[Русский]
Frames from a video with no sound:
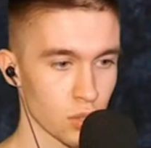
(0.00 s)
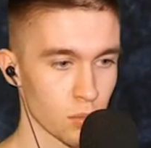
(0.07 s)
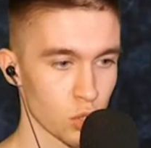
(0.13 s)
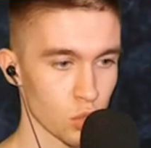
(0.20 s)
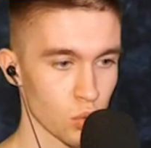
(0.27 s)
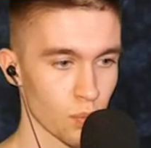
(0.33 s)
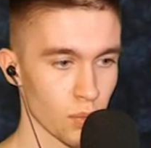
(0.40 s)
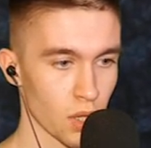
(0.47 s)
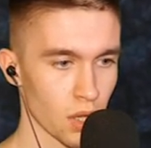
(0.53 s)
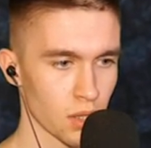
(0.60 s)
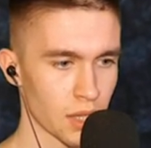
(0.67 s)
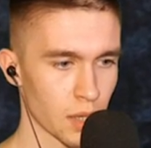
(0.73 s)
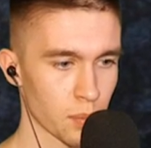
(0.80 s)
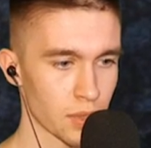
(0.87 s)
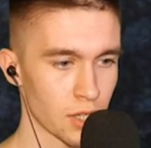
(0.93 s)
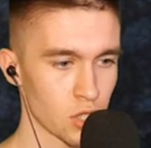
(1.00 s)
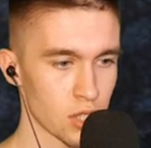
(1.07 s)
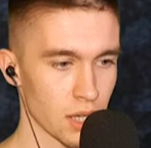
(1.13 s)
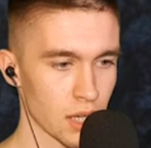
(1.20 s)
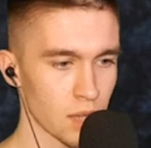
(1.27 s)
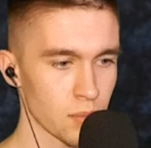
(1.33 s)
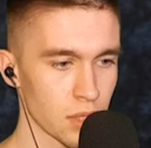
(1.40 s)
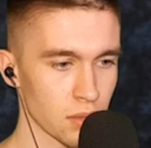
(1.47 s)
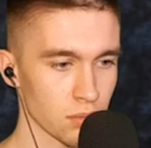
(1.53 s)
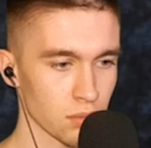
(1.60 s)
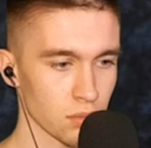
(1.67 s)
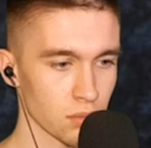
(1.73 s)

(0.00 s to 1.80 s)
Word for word: мышку. Так, подожди, а как мне...